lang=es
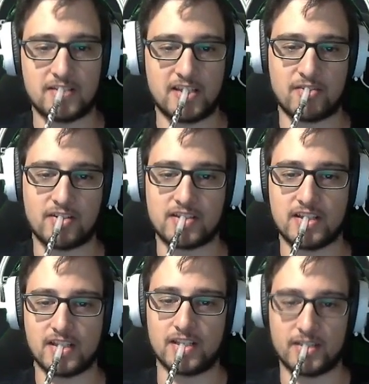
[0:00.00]
Las drogas
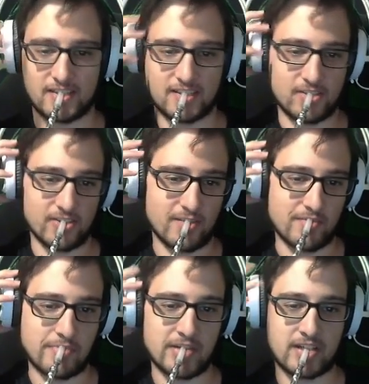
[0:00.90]
salen gratis. Pero
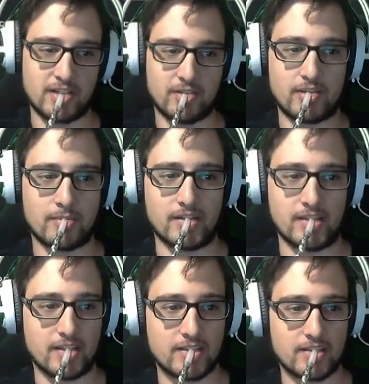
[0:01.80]
también mi partner no da para
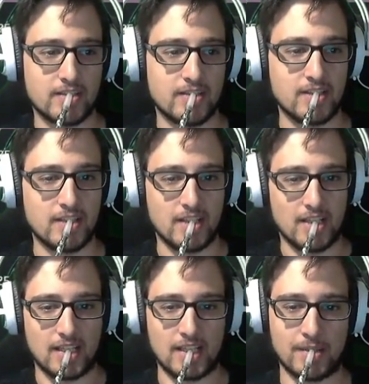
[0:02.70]
nada.
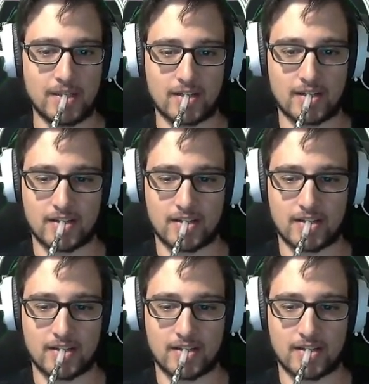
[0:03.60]
A ver.